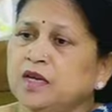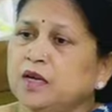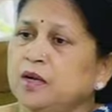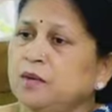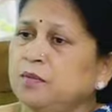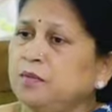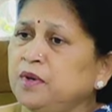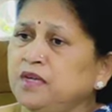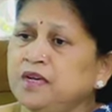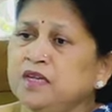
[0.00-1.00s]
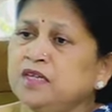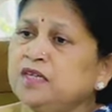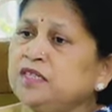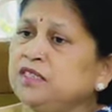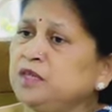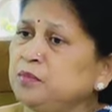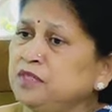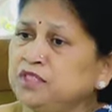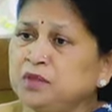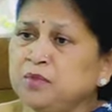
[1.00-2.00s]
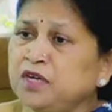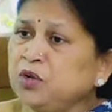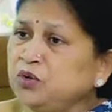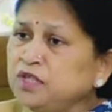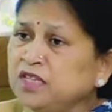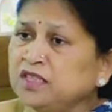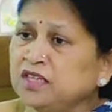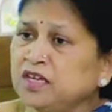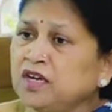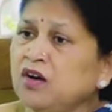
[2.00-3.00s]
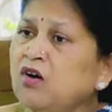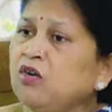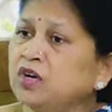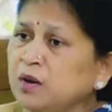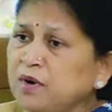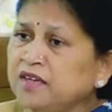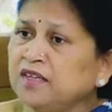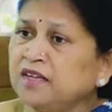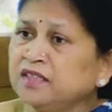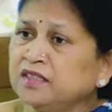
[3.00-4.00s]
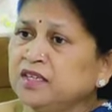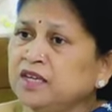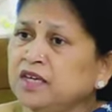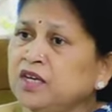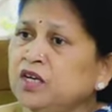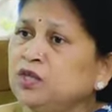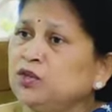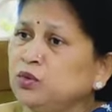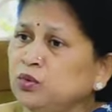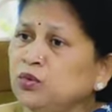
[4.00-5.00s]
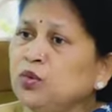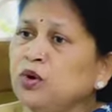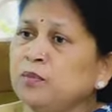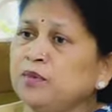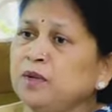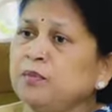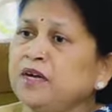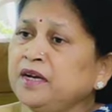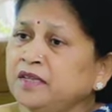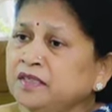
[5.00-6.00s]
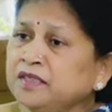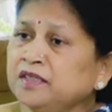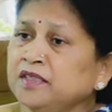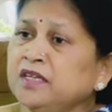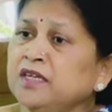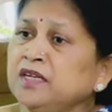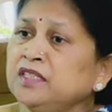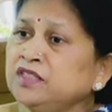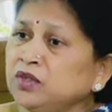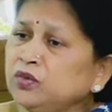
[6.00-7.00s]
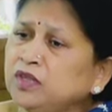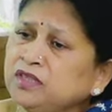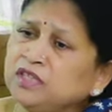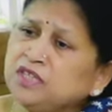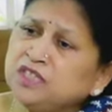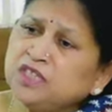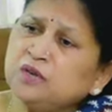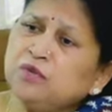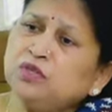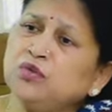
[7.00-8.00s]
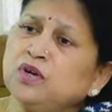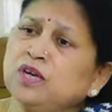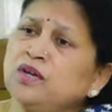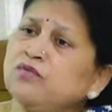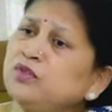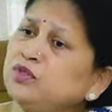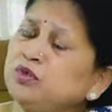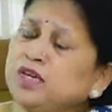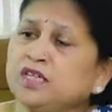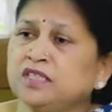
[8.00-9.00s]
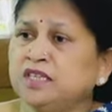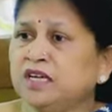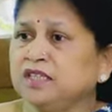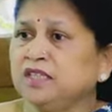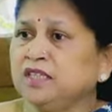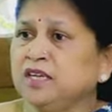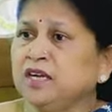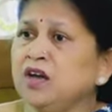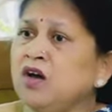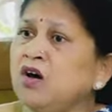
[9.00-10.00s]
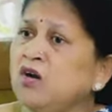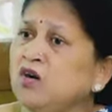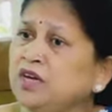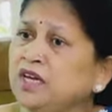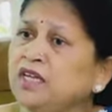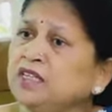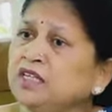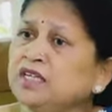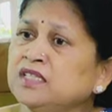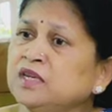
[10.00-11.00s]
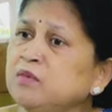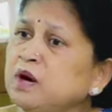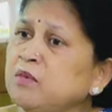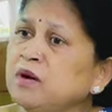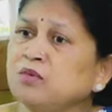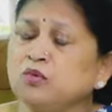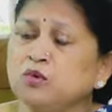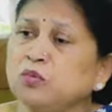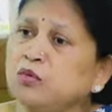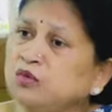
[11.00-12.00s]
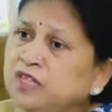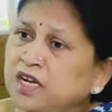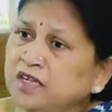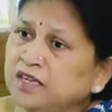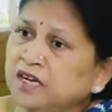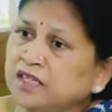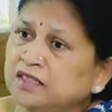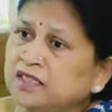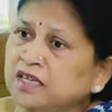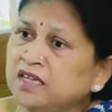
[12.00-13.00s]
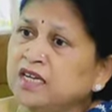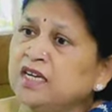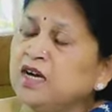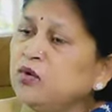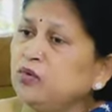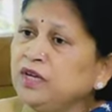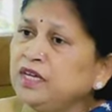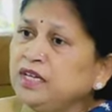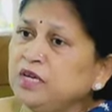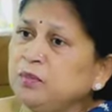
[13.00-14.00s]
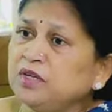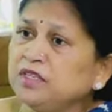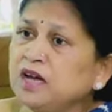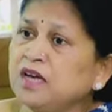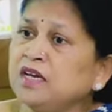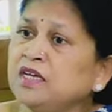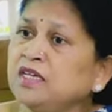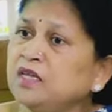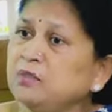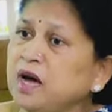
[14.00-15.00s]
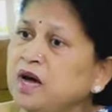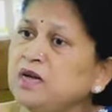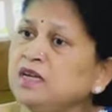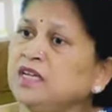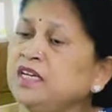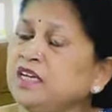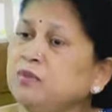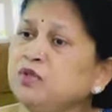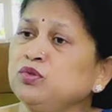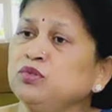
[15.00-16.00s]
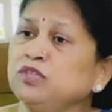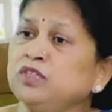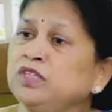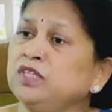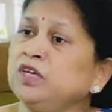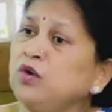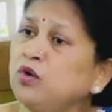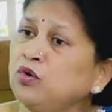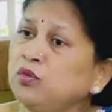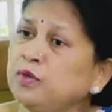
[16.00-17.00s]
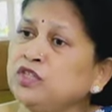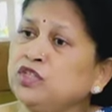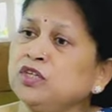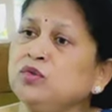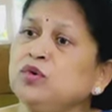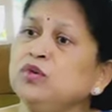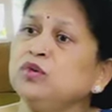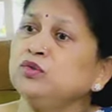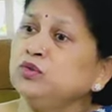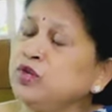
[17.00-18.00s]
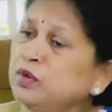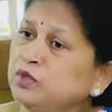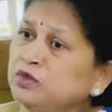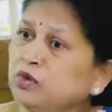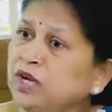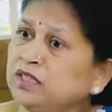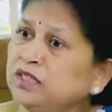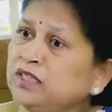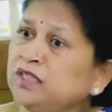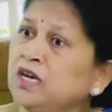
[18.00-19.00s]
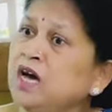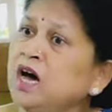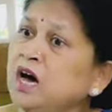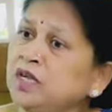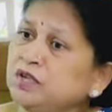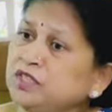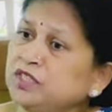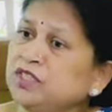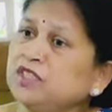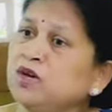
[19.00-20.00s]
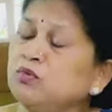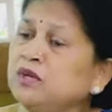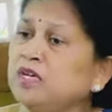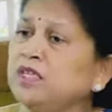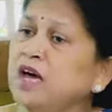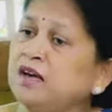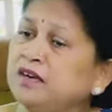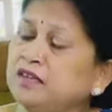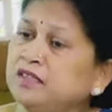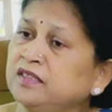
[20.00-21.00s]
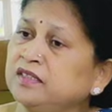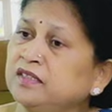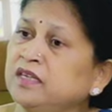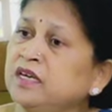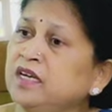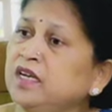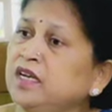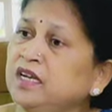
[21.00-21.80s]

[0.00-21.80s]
हैं बेटा जब बच्चे बड़े हो जाते हैं और कमाने लगते हैं तो उनको अपने पेरेंट्स की ज़रूरत की चीज़ें भी जो है फिजूल खर्ची लगती हैं और एक तरह से माँ बाप उनको बोझ लगने लगते हैं उन्हें ये नहीं पता है कि माँ गीले में सोती थी और बच्चे को सूखे में सुलाती थी हर चीज़ का उनका ध्यान रखती थी